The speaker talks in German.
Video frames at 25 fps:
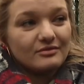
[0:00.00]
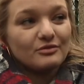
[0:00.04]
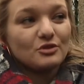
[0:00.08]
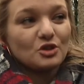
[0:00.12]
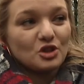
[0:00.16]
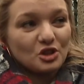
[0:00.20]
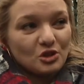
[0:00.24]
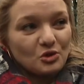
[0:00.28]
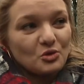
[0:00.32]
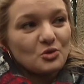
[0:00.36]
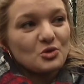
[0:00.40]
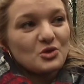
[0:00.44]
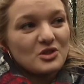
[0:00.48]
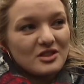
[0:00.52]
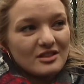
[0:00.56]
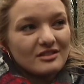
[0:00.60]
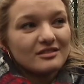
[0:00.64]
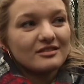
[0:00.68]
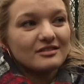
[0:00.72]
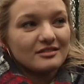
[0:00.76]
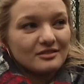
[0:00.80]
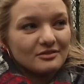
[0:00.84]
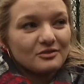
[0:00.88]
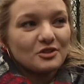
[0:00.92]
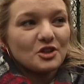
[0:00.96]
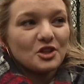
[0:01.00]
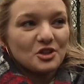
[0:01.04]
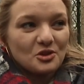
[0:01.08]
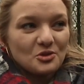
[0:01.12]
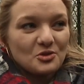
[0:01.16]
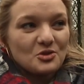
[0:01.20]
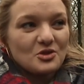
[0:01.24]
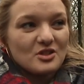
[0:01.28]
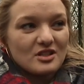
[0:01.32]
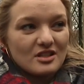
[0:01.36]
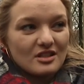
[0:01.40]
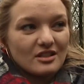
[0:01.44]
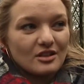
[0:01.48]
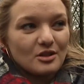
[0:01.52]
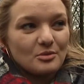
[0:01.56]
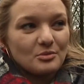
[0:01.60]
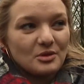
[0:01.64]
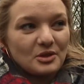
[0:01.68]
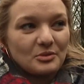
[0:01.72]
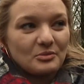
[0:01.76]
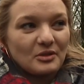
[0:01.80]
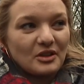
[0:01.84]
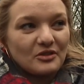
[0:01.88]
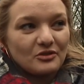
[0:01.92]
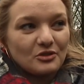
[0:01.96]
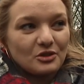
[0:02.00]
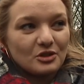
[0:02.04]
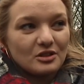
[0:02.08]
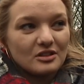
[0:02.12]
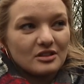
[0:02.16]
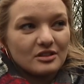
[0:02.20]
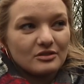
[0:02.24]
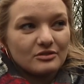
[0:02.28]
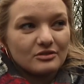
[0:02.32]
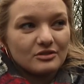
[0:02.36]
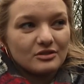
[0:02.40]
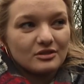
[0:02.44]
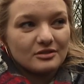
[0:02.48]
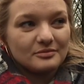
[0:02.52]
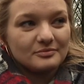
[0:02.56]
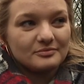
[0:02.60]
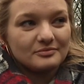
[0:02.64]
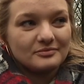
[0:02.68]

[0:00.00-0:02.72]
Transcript: Wortlos, wortlos ist glaube ich mein Wort dafür.